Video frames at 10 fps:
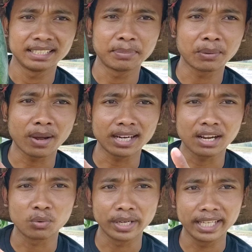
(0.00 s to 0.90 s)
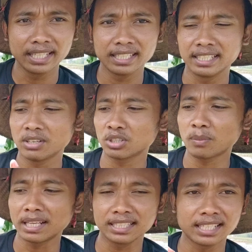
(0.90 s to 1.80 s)
ini berwarna kuning ini
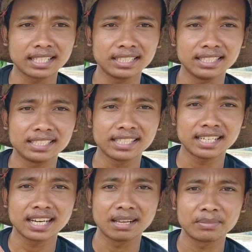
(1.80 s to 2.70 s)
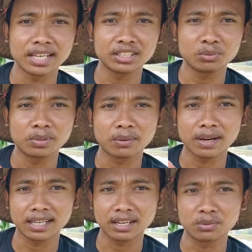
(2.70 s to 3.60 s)
otomatis nanti isinya dalamnya itu
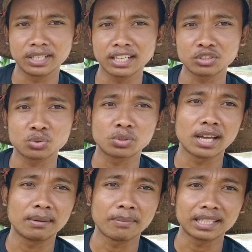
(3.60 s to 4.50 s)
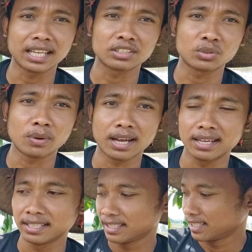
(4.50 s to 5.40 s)
berwarna kuning atau sudah matang tua
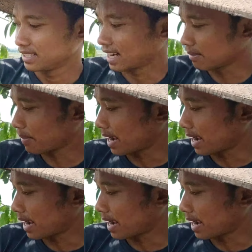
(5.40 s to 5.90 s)
dan